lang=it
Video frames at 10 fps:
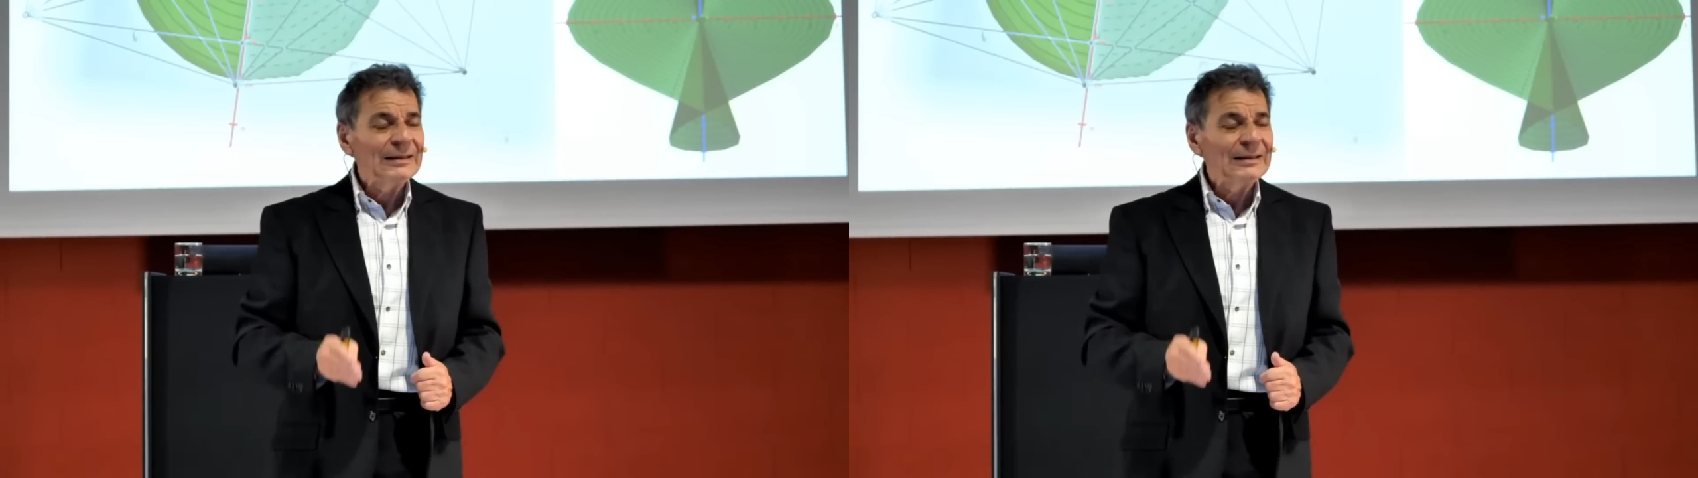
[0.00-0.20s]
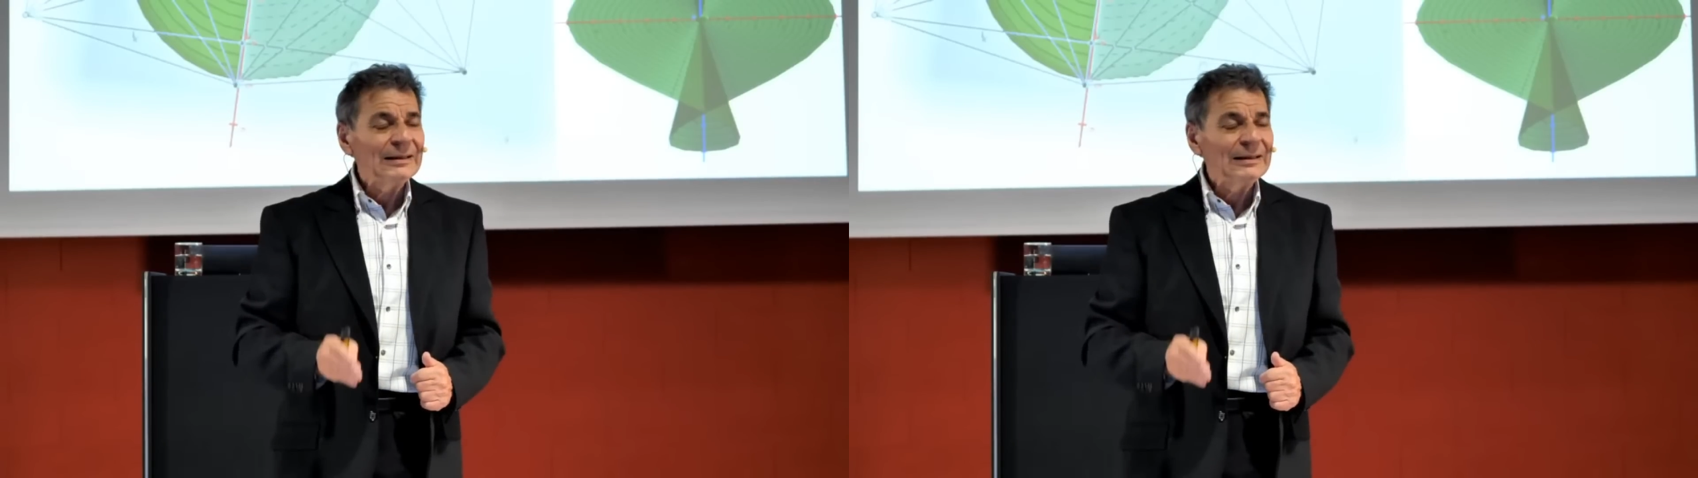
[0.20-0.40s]

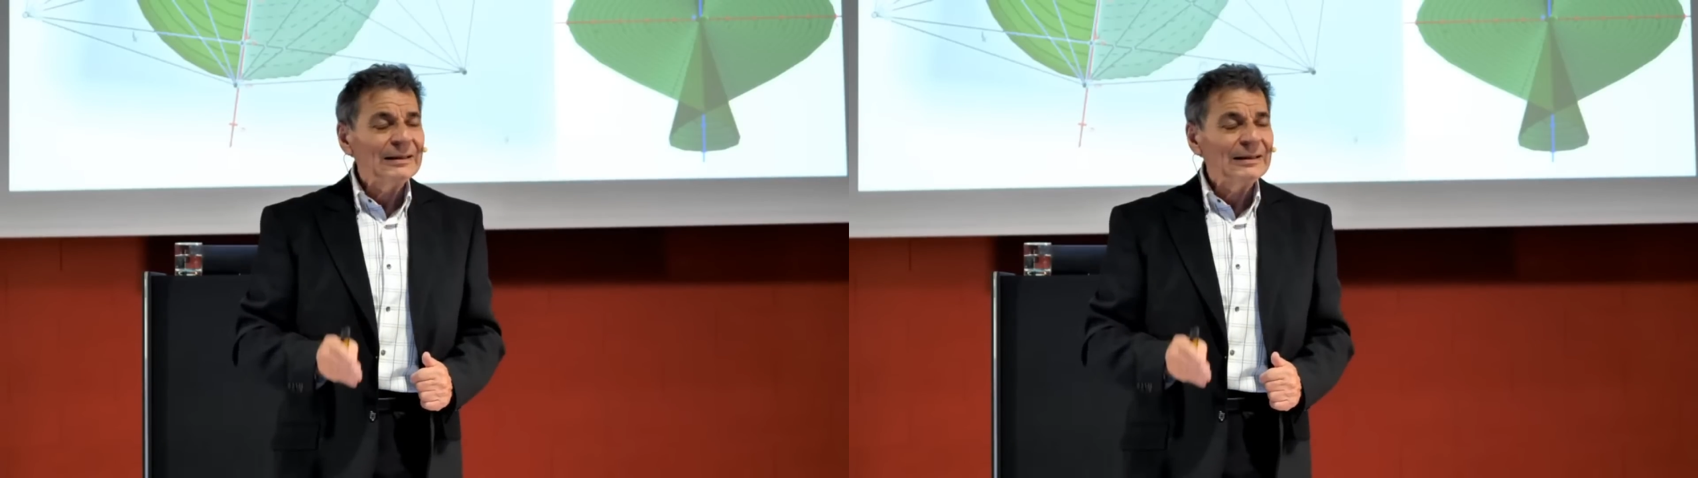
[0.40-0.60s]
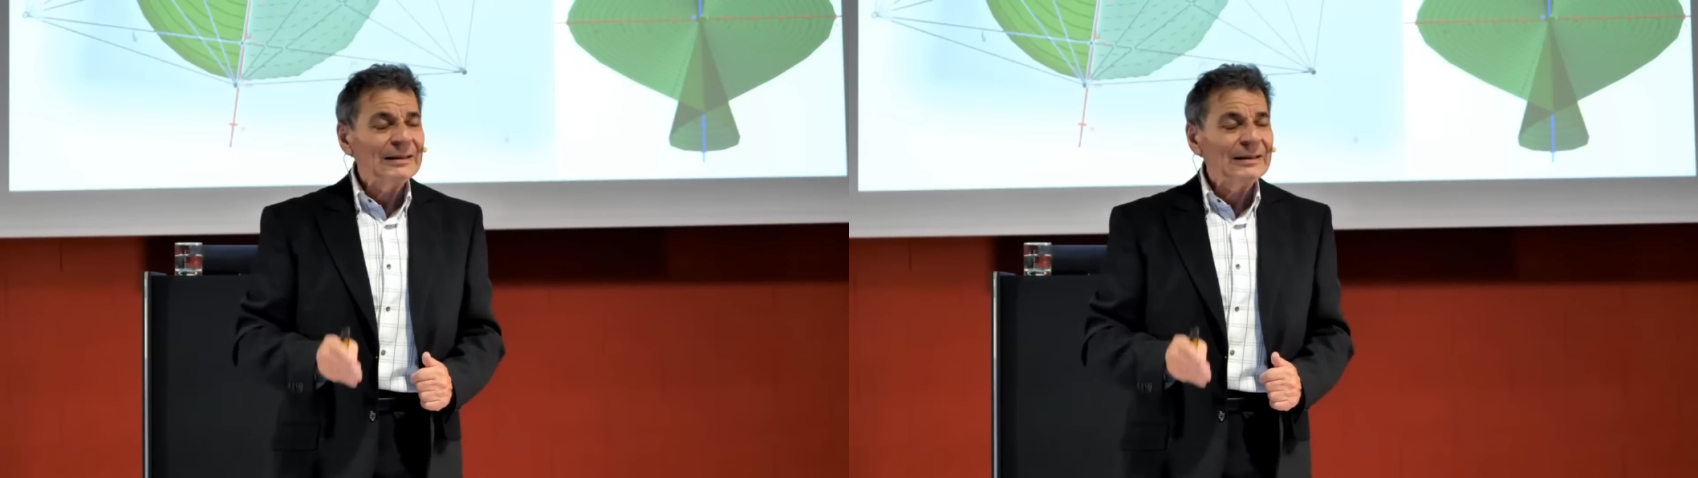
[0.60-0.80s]
te
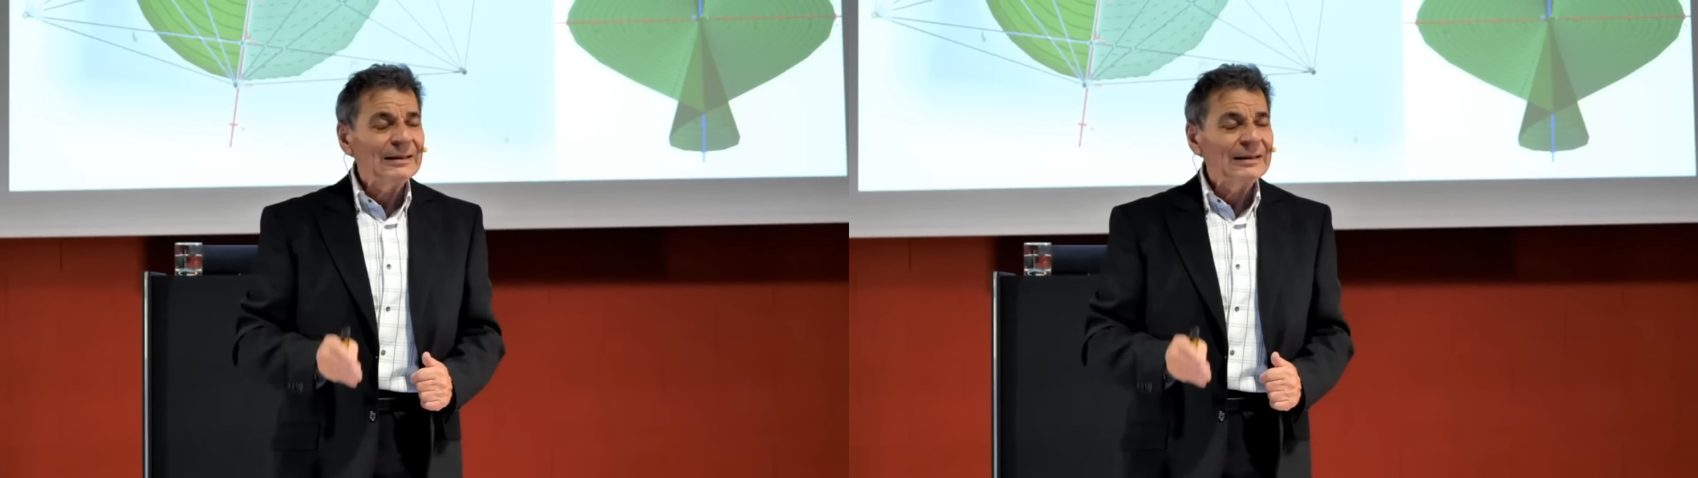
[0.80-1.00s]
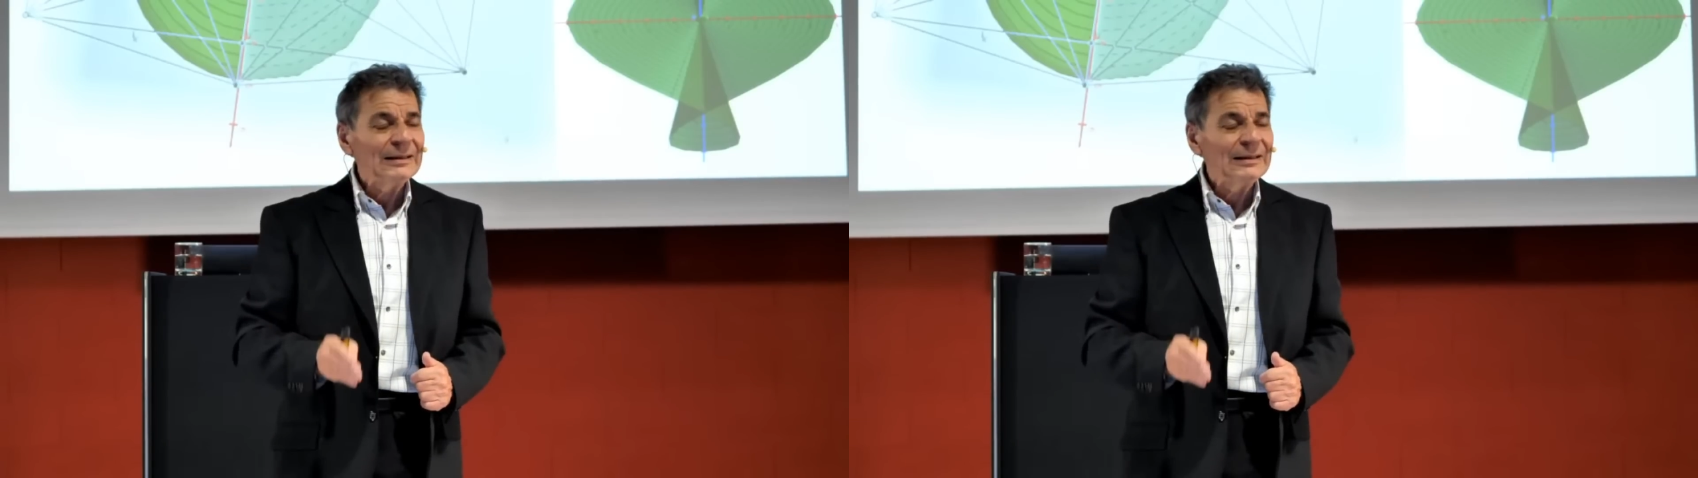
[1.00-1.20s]
siete
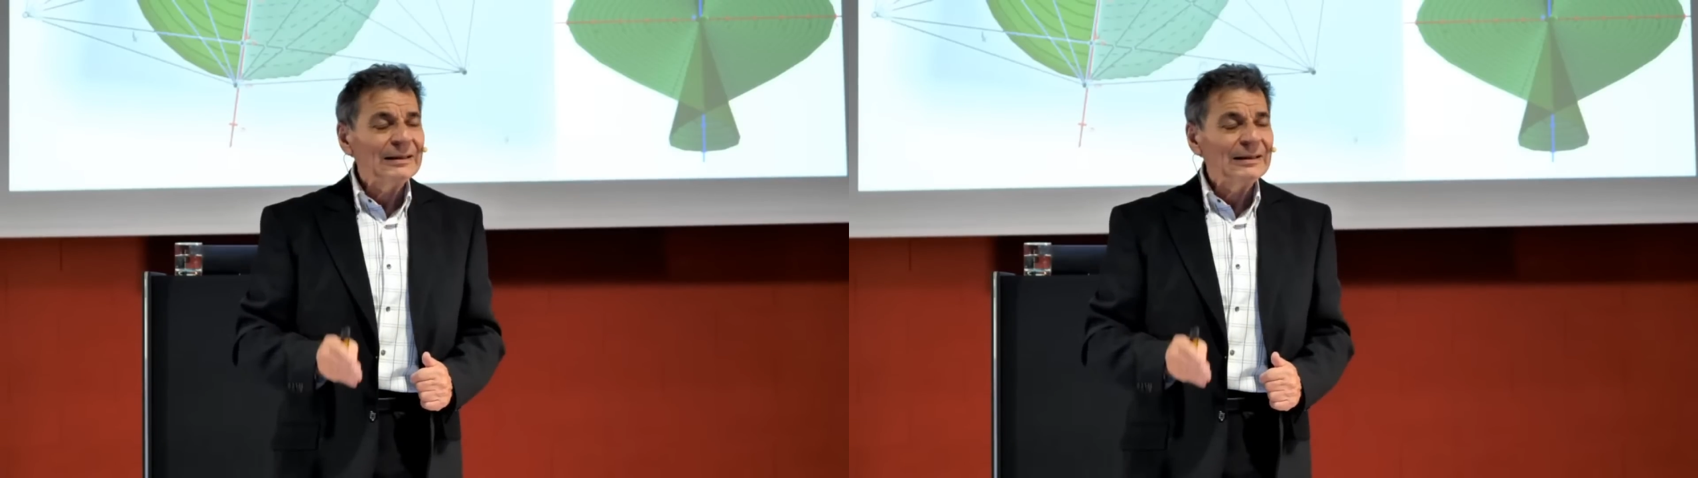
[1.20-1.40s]
uguali,